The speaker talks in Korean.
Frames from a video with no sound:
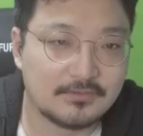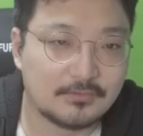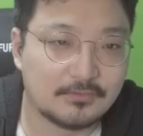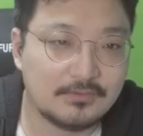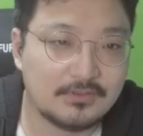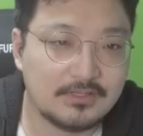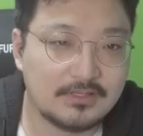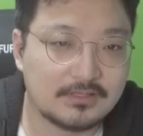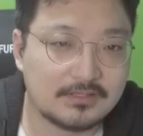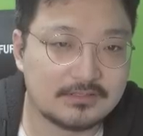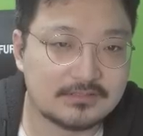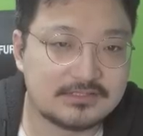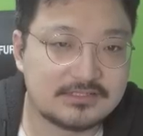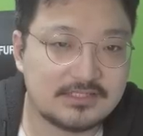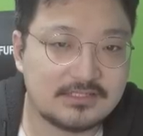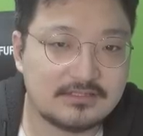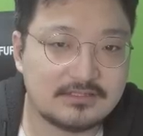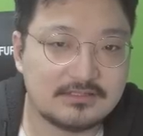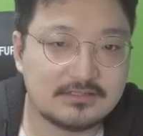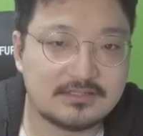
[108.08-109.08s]
Only a
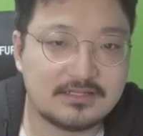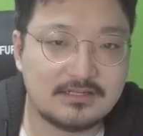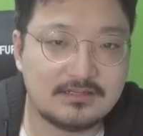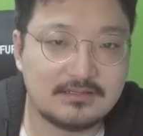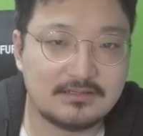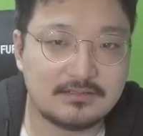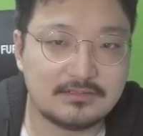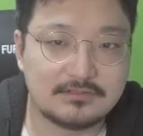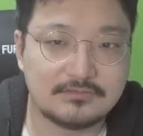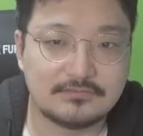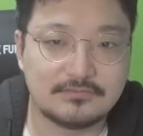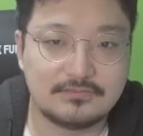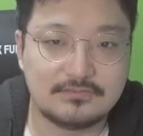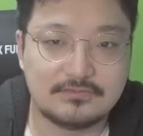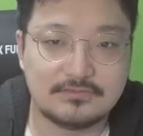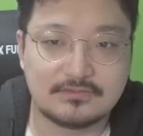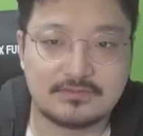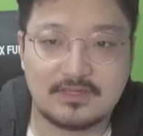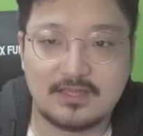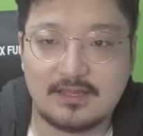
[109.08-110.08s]
serial killer
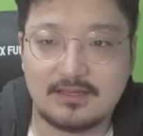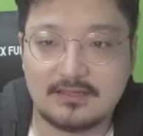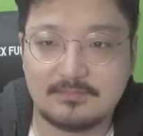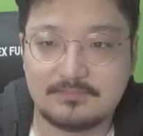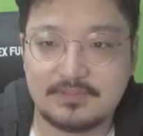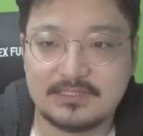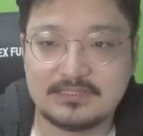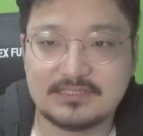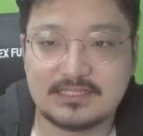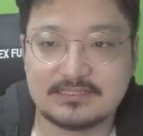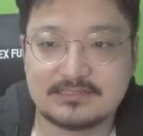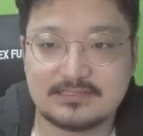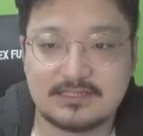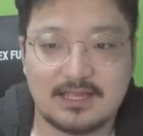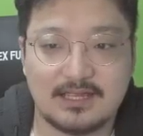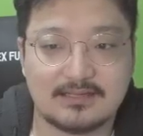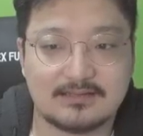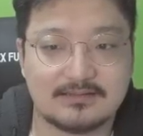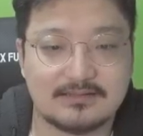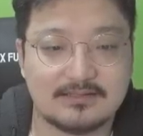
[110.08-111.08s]
would carry pizzas like